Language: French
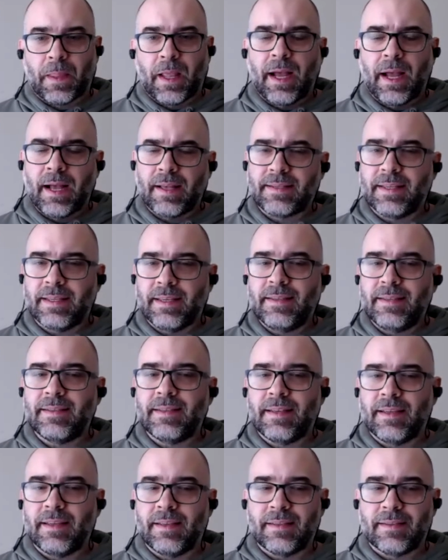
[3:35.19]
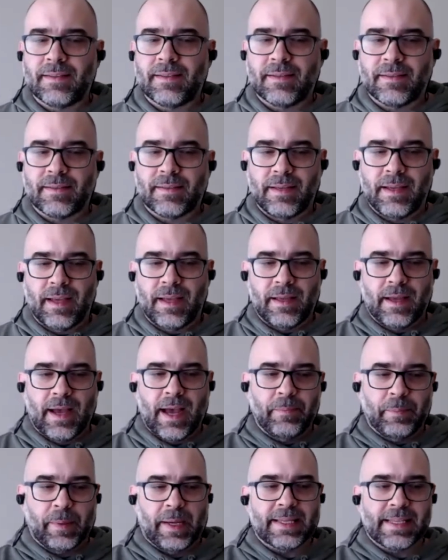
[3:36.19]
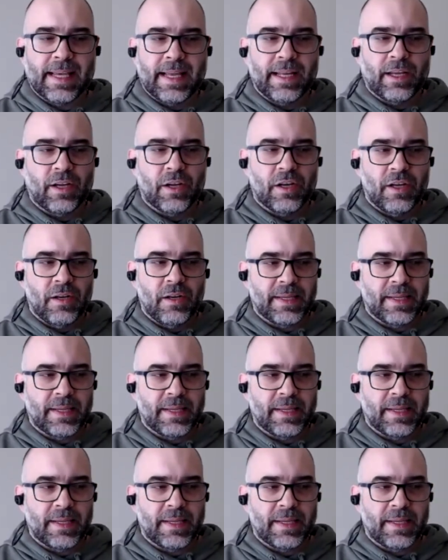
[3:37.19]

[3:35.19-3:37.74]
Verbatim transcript: d'enseigner, c'est être présent à l'école,